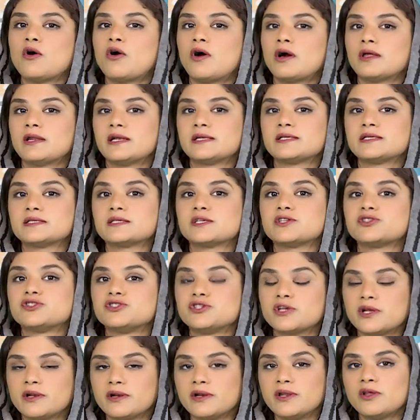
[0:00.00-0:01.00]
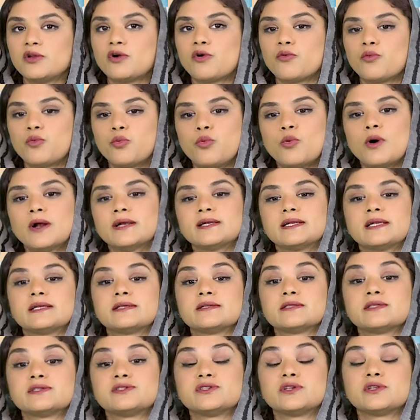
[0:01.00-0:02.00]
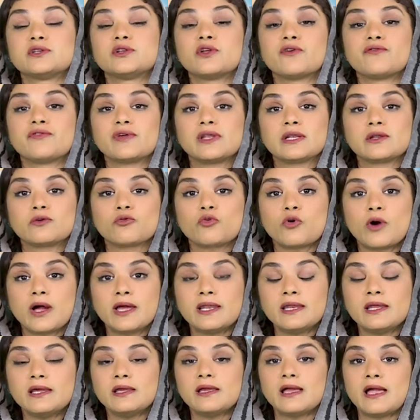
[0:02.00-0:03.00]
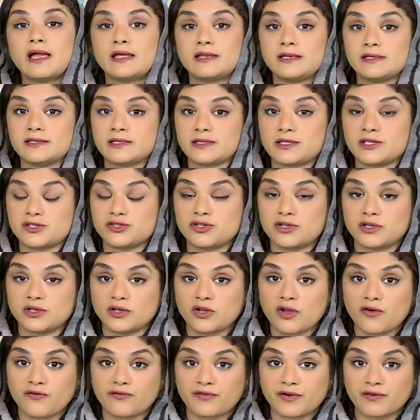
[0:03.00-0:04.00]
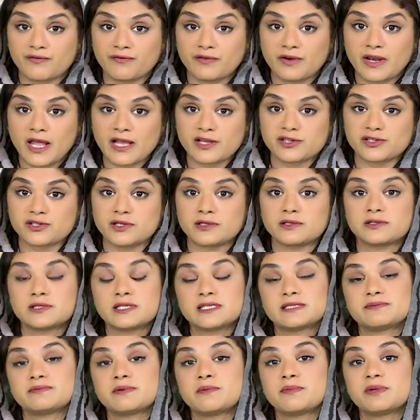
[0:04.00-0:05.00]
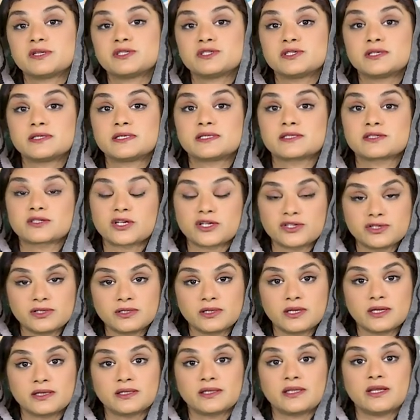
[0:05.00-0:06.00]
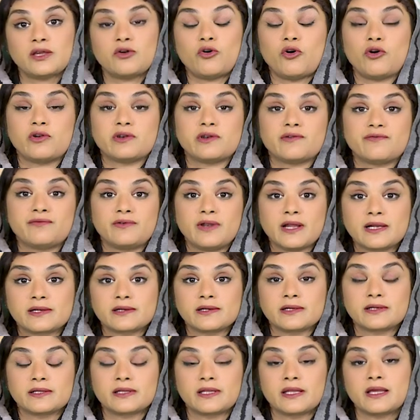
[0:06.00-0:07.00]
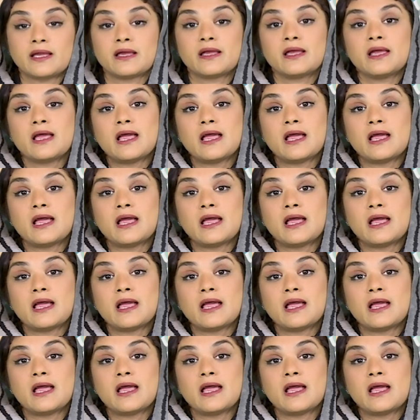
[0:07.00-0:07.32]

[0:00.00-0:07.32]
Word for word: और इट इज़ अ जर्नी ऑफ व्हाट इट इज़ अ जर्नी ऑफ इंक्वायरी एंड इट इज़ अ जर्नी ऑफ रिफ्लेक्शन जिसमें बच्चे डिस्कशन करते हैं और रिफ्लेक्ट करते हैं